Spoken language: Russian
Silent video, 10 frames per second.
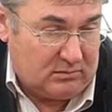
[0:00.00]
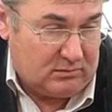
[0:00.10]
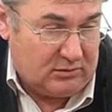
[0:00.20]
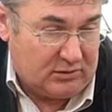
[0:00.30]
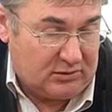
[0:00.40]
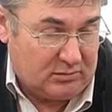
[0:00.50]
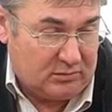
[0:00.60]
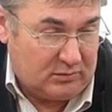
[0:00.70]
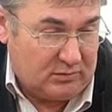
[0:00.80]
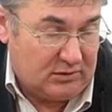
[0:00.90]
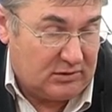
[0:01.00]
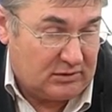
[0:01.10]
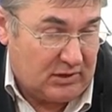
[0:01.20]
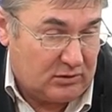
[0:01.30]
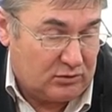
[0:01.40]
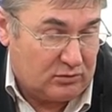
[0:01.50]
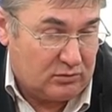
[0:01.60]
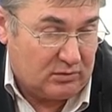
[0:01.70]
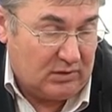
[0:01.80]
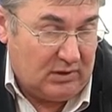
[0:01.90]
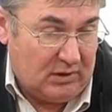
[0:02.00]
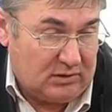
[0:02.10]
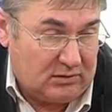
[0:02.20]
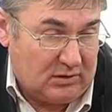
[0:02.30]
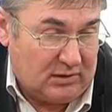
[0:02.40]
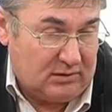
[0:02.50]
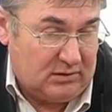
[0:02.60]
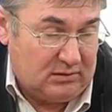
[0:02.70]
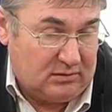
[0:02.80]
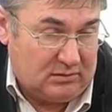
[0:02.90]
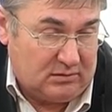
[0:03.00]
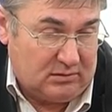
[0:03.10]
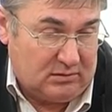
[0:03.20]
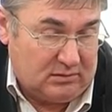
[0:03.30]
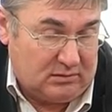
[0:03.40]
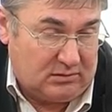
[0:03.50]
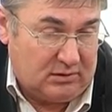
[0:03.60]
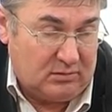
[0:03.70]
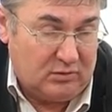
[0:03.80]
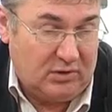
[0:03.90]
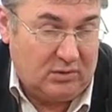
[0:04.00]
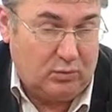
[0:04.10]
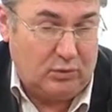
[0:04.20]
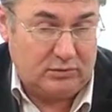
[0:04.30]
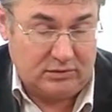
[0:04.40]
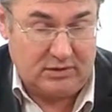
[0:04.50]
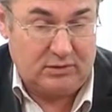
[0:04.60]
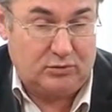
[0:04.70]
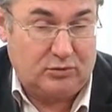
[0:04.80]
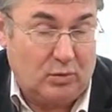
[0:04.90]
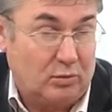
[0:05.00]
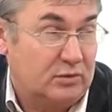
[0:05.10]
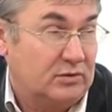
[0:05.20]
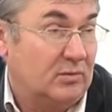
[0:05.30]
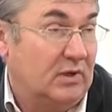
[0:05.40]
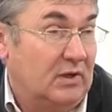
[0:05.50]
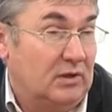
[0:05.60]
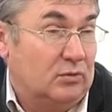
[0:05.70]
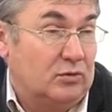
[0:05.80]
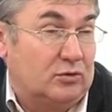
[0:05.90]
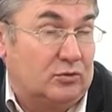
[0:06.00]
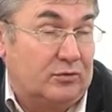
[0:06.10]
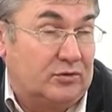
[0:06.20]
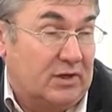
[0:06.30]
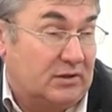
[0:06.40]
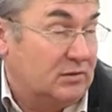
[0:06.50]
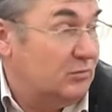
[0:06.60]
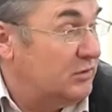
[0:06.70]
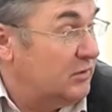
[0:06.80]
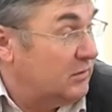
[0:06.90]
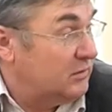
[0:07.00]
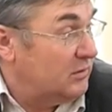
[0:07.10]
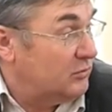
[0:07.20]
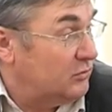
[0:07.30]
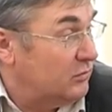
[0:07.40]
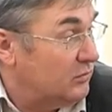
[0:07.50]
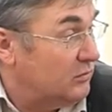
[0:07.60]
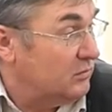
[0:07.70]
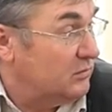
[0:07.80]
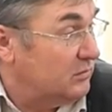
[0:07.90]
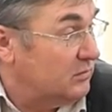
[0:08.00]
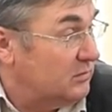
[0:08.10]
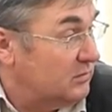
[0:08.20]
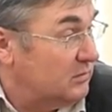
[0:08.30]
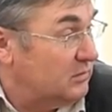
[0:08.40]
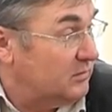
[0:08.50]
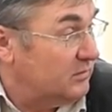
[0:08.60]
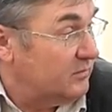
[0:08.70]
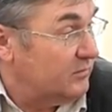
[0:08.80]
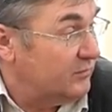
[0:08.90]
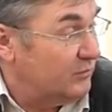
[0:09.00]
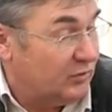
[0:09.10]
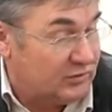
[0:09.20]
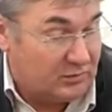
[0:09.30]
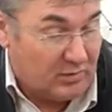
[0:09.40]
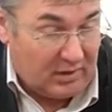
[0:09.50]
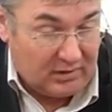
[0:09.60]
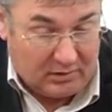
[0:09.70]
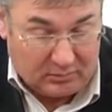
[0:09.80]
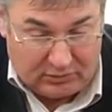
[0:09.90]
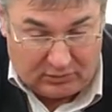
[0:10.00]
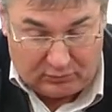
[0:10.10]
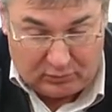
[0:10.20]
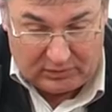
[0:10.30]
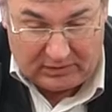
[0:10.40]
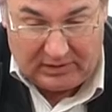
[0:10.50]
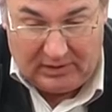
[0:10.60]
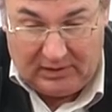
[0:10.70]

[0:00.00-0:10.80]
держим недостаточную, они с этим делом борются следующим образом. То есть что в частном секторе, что э, в муниципальном жилфонде